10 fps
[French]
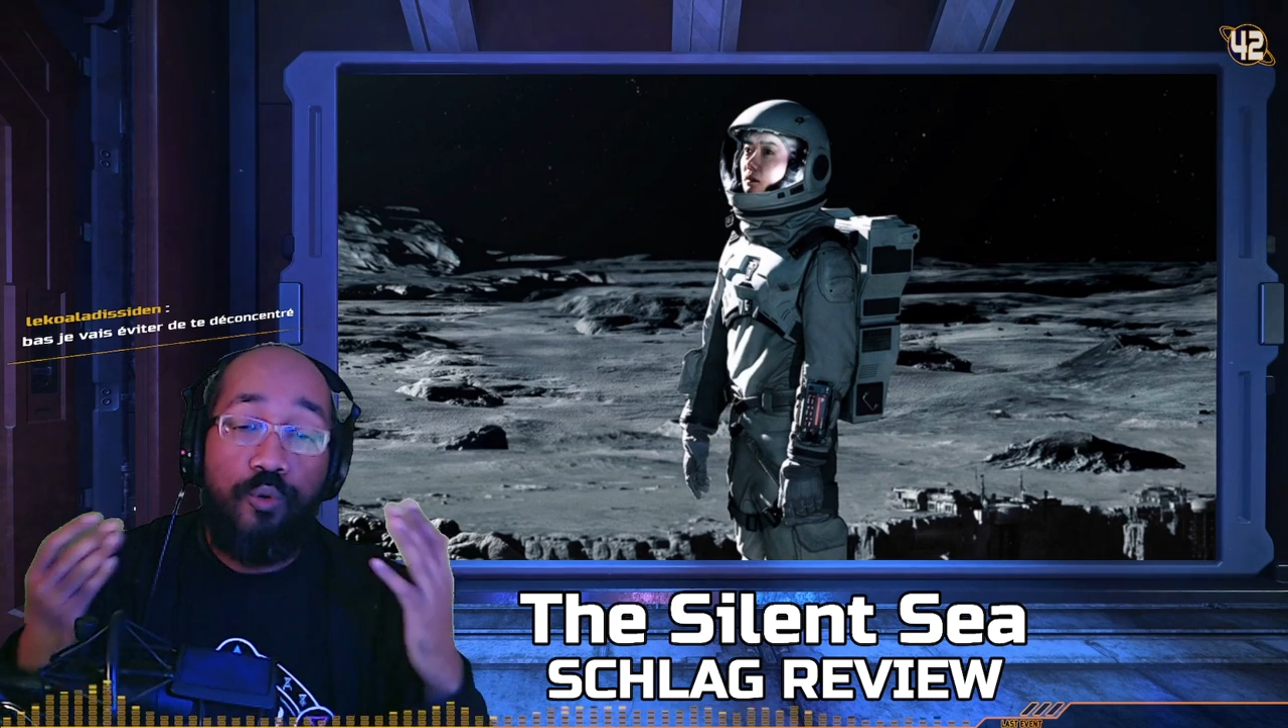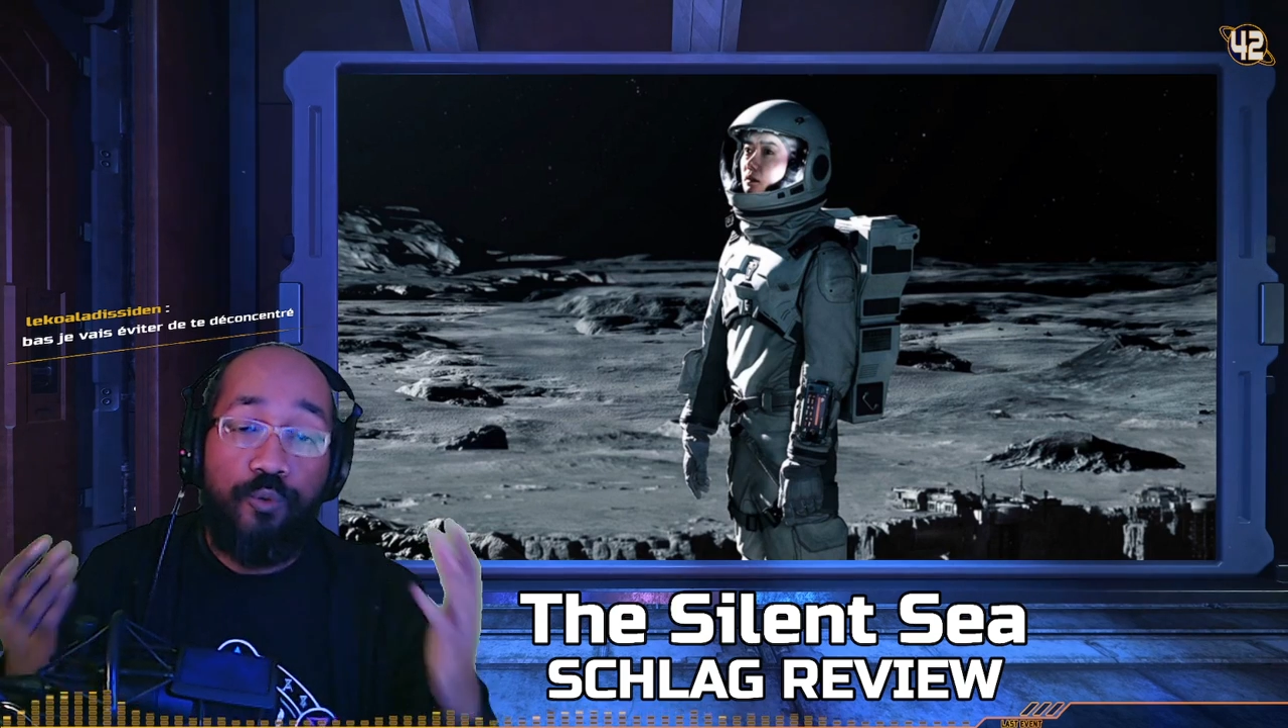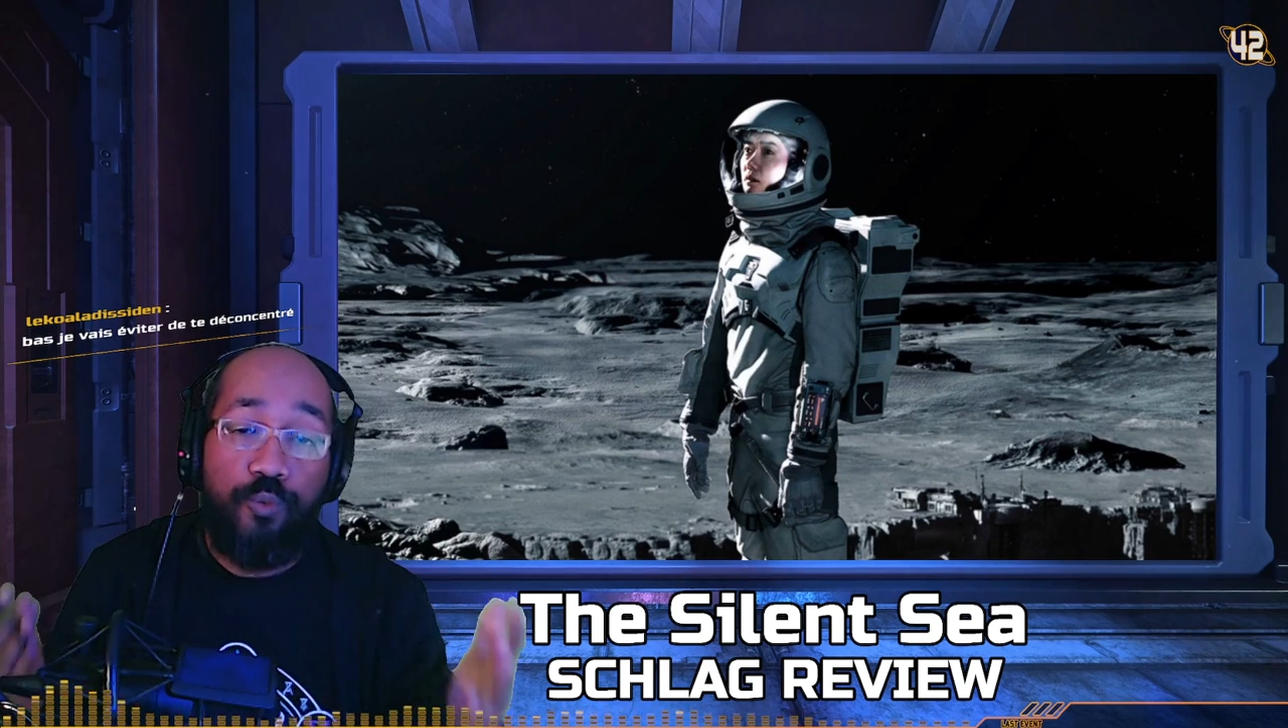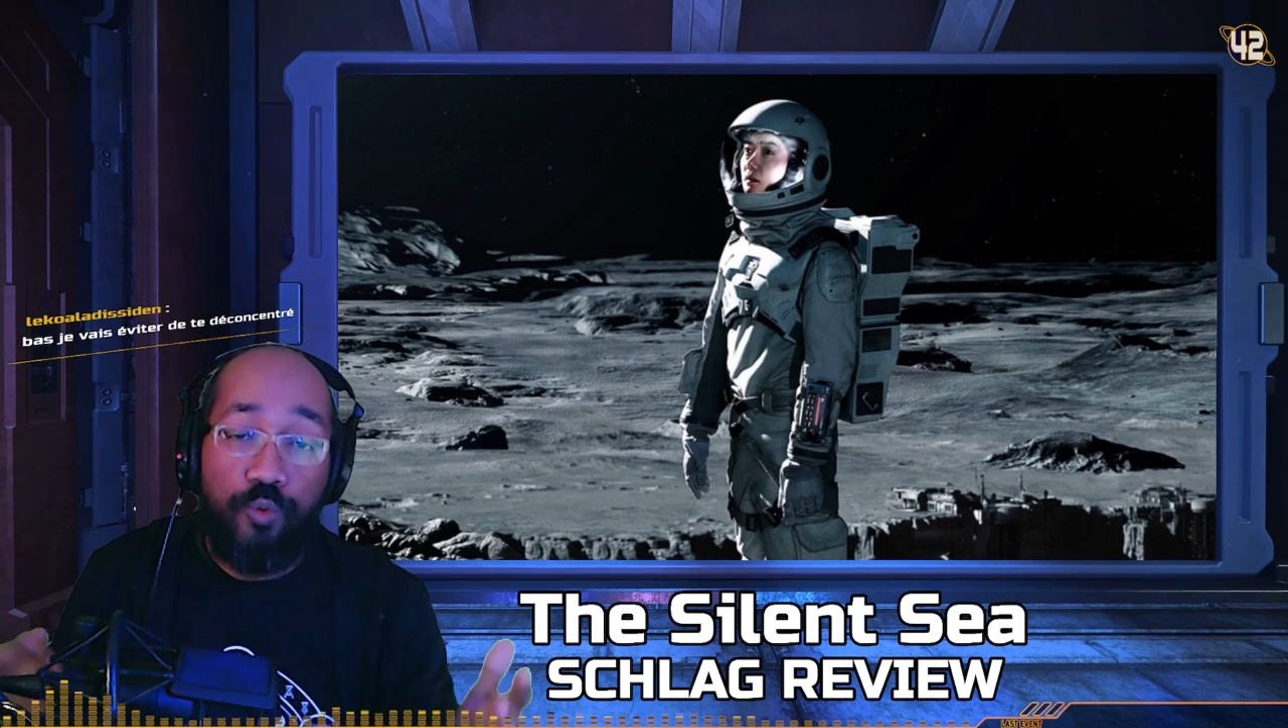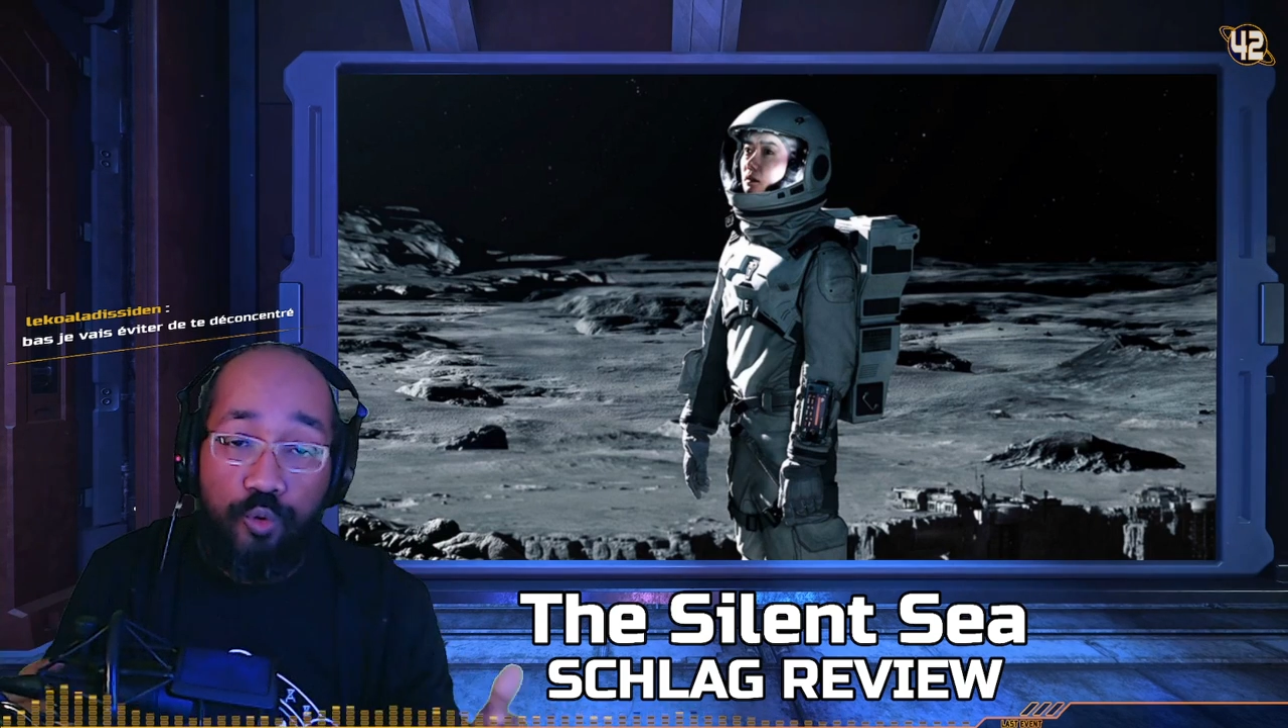
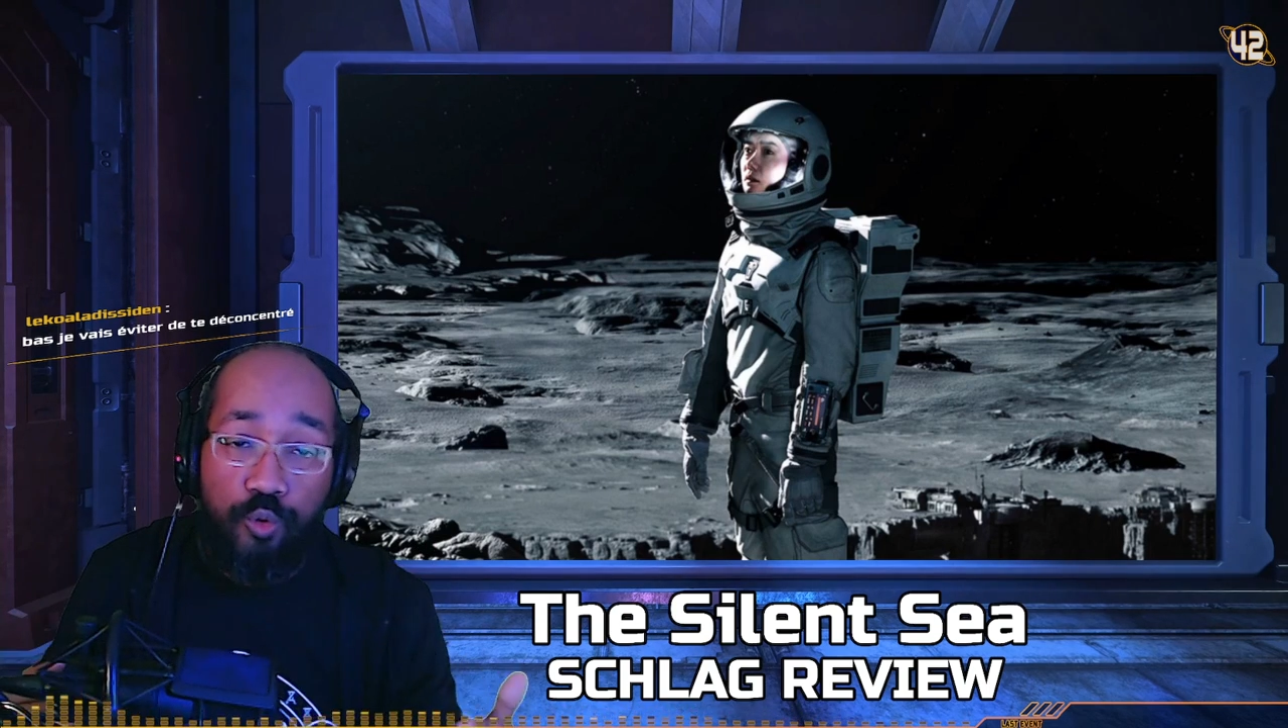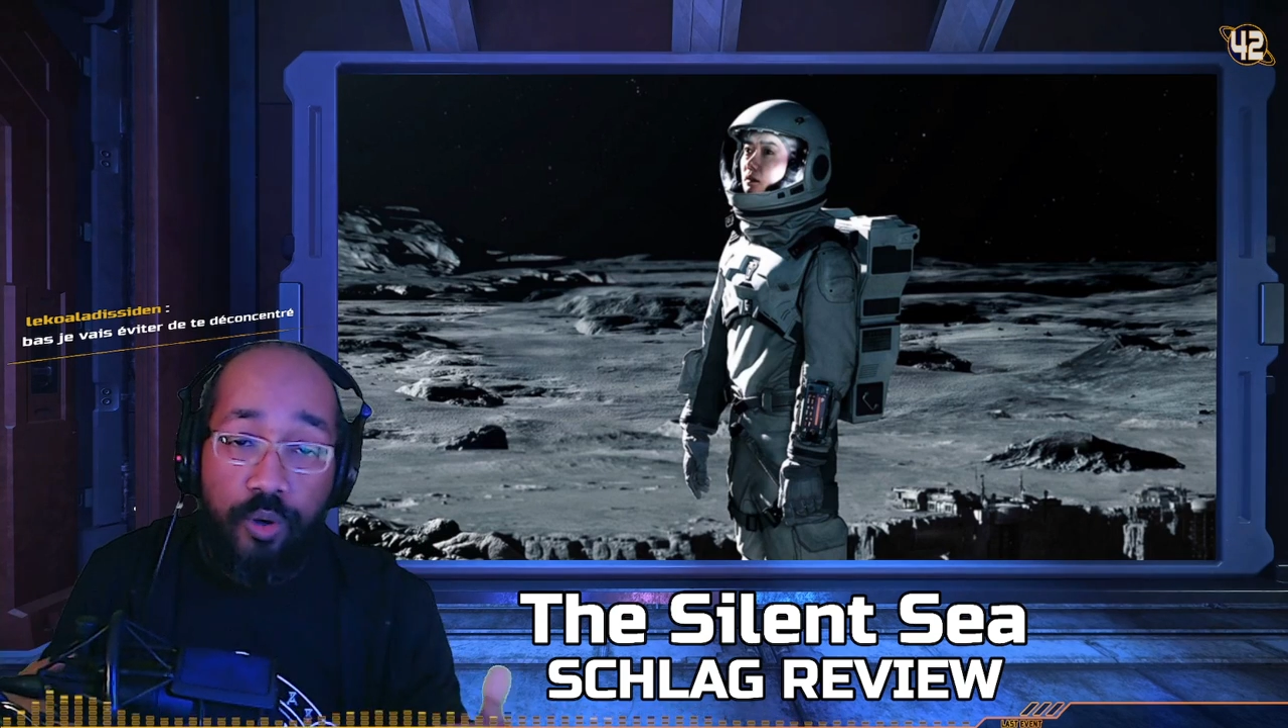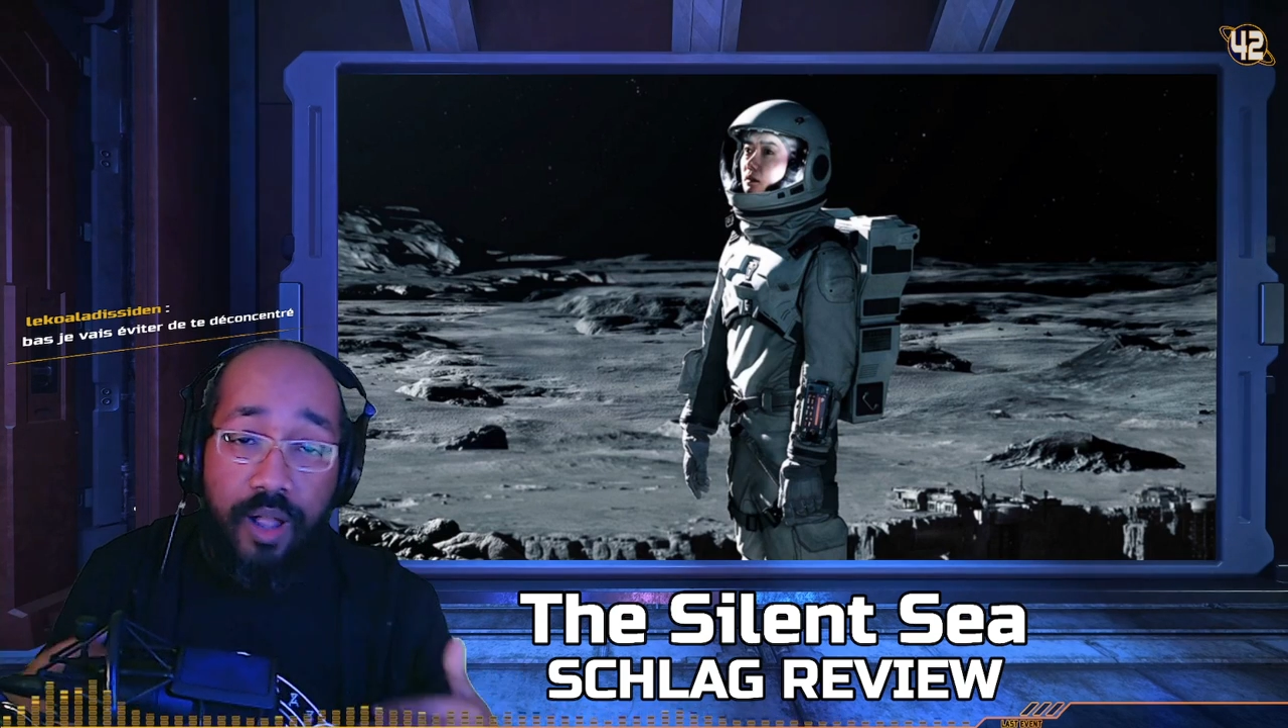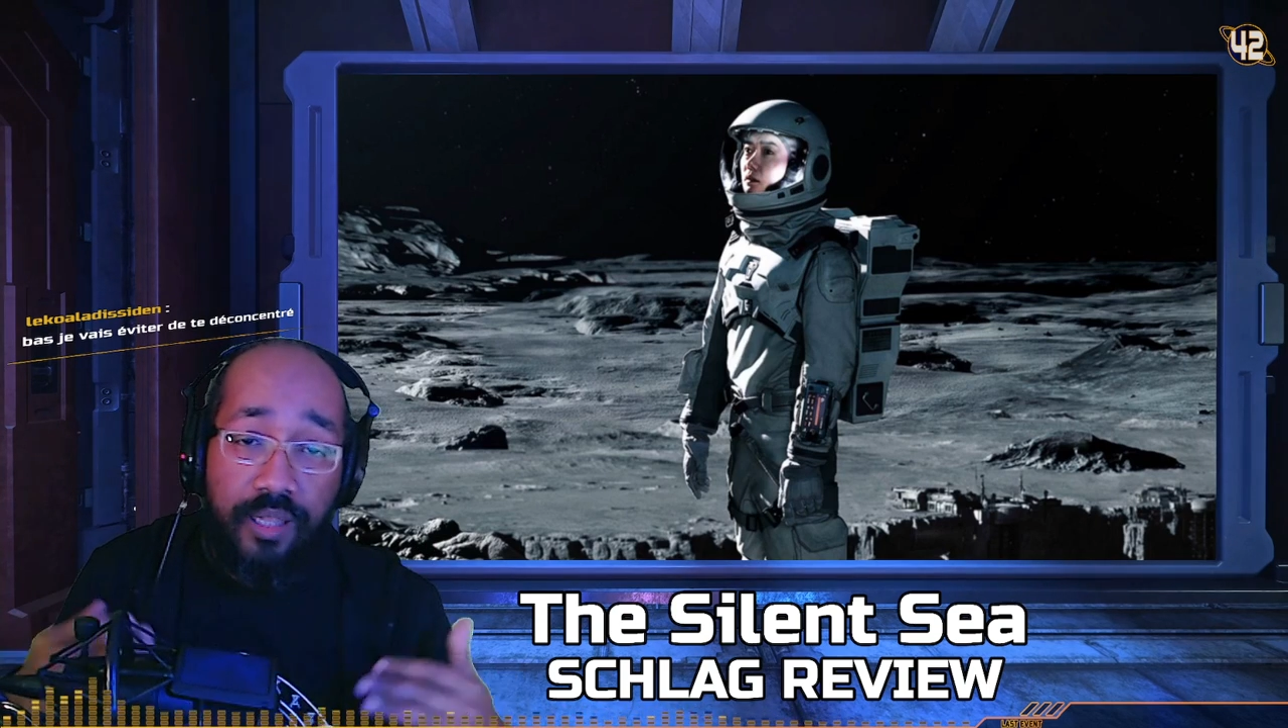du futur,